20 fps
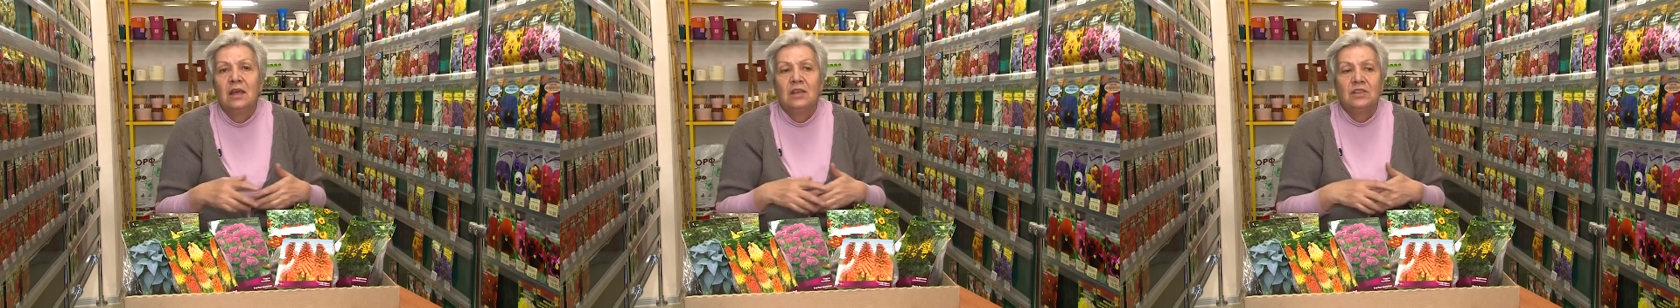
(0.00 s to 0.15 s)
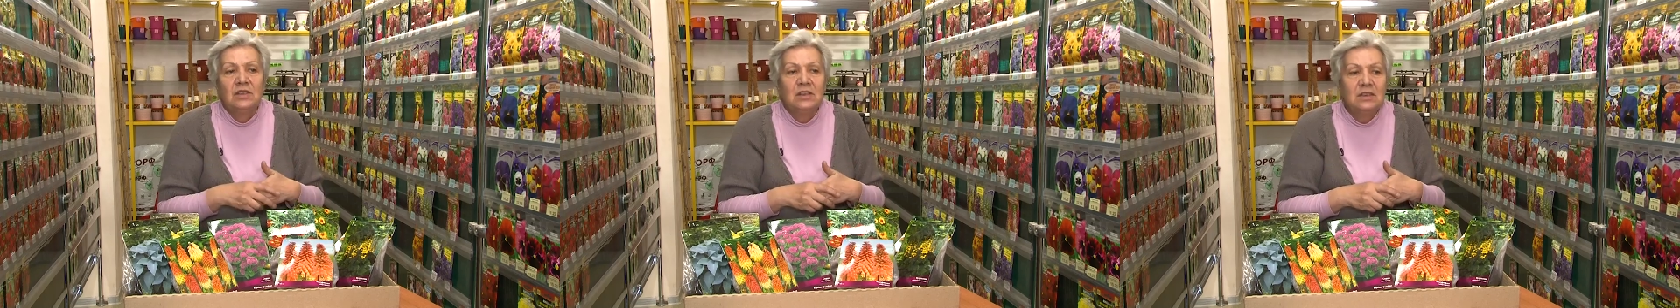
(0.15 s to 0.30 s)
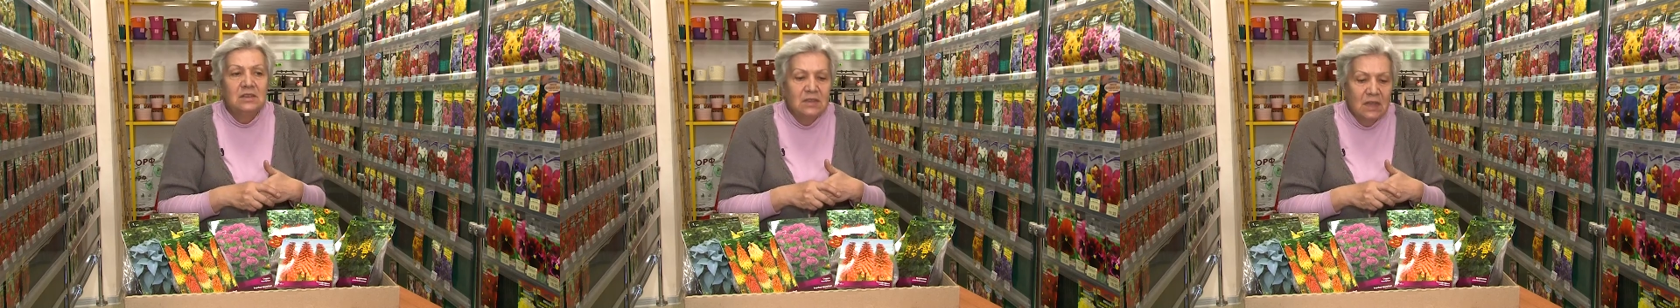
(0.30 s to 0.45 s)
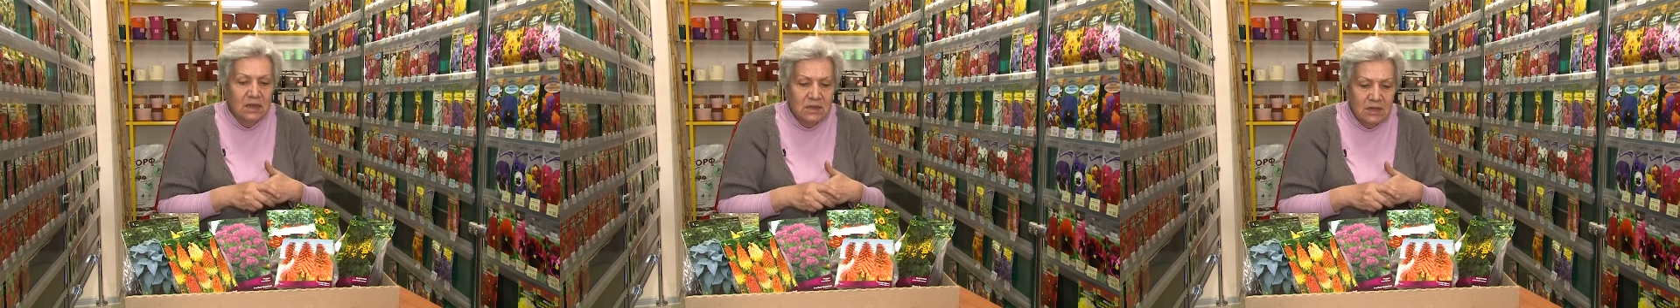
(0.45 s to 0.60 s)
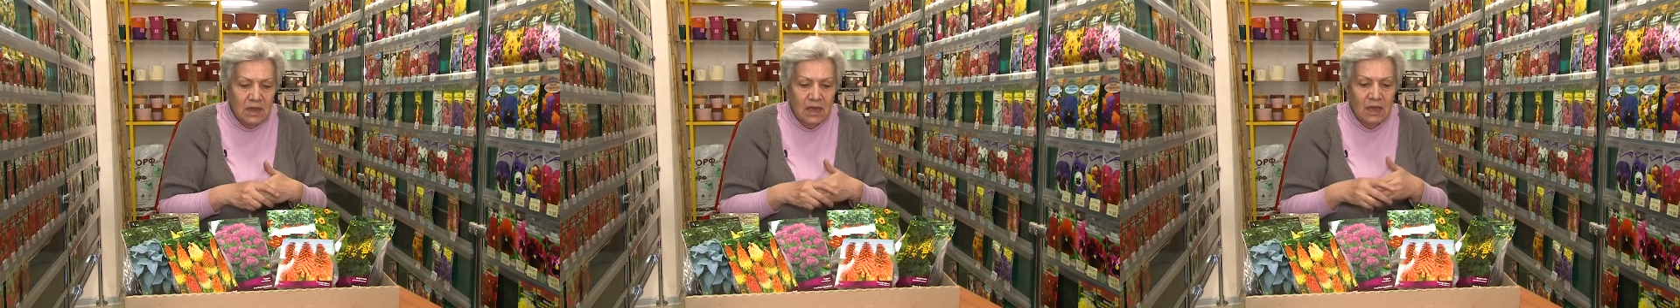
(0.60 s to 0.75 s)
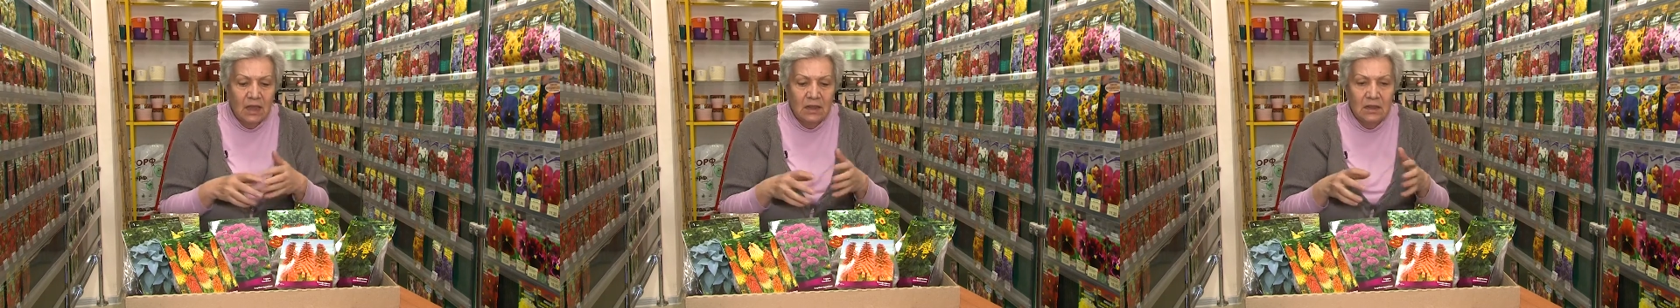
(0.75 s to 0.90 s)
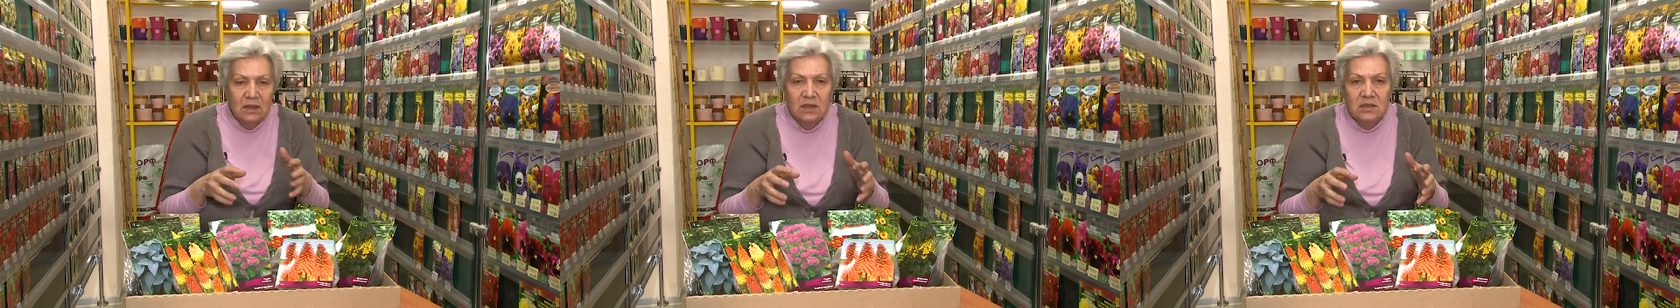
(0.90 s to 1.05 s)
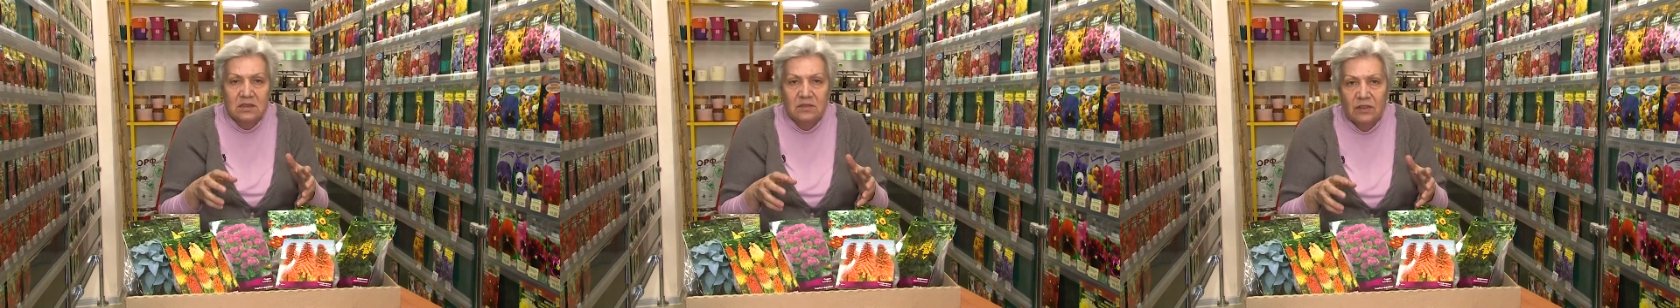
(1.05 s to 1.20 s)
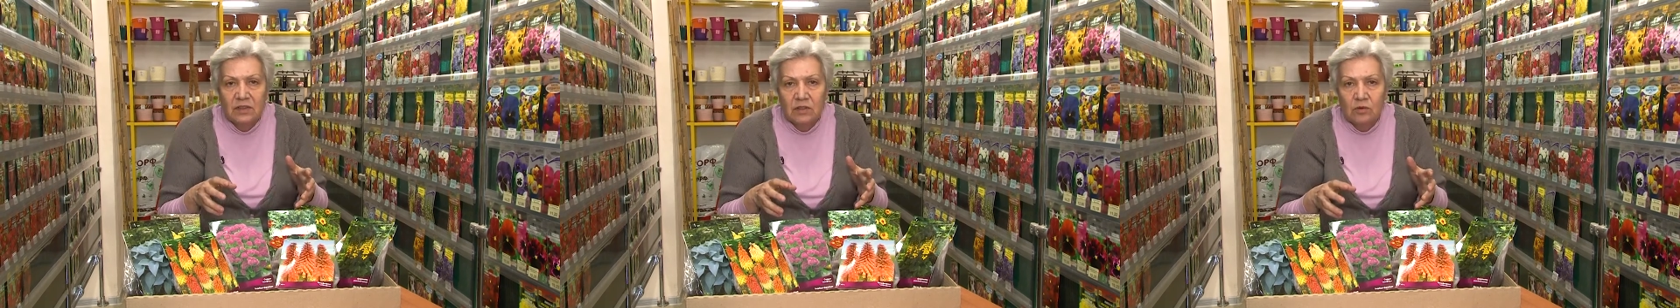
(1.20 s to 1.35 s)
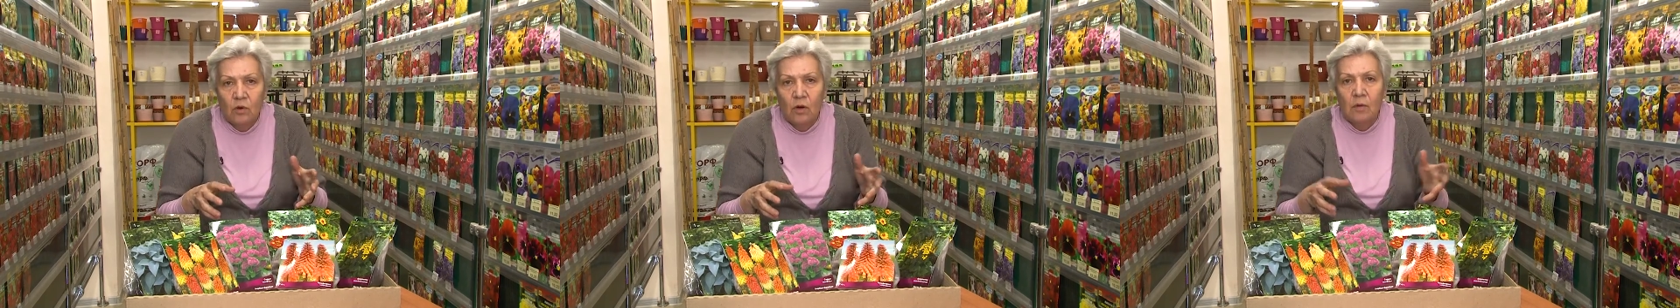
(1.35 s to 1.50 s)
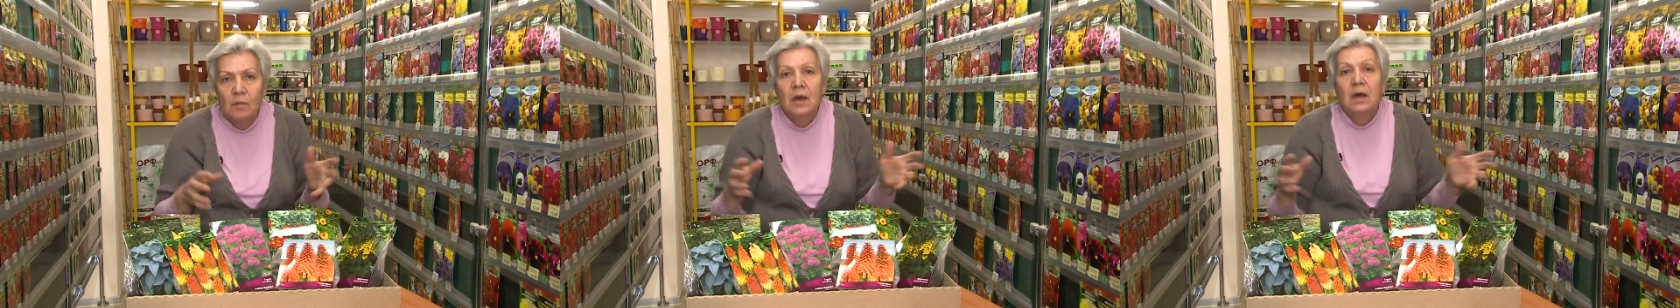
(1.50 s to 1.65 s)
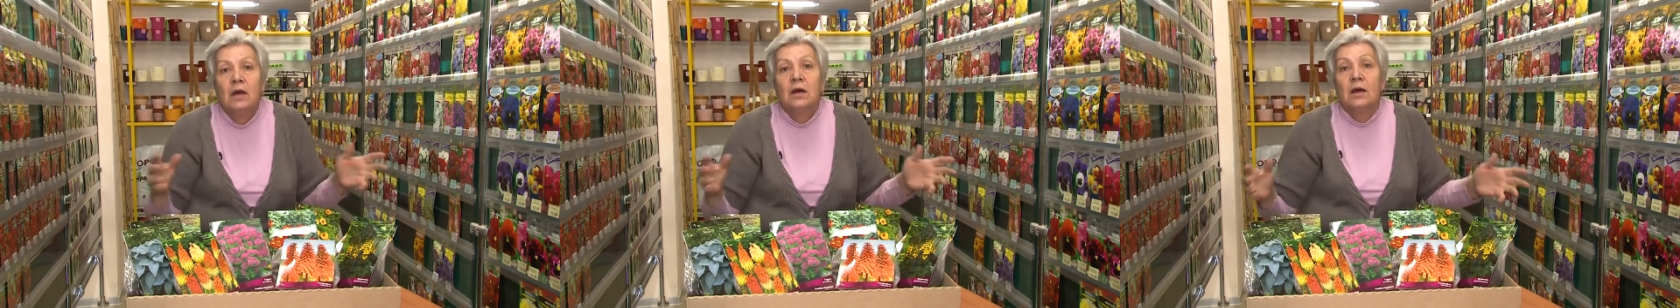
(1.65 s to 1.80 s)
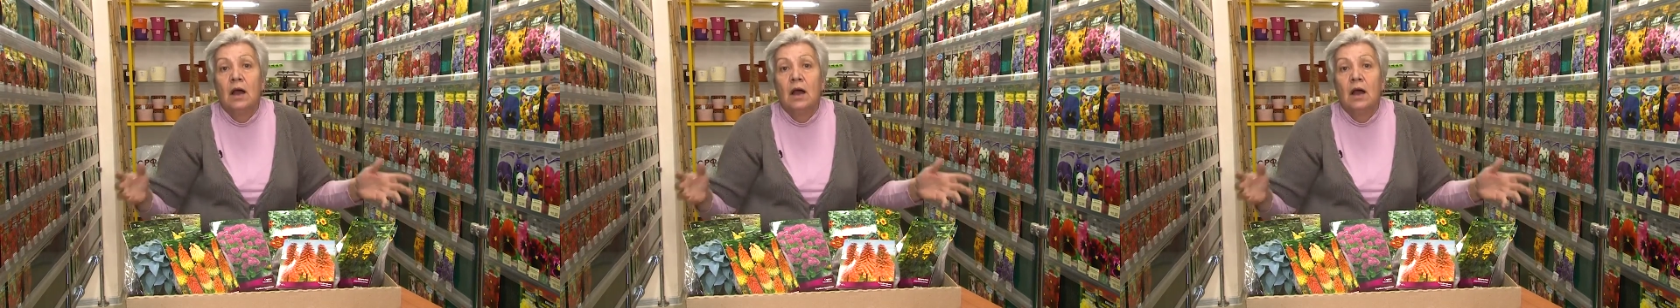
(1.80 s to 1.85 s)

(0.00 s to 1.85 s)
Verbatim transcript: Нельзя стоять над цветком,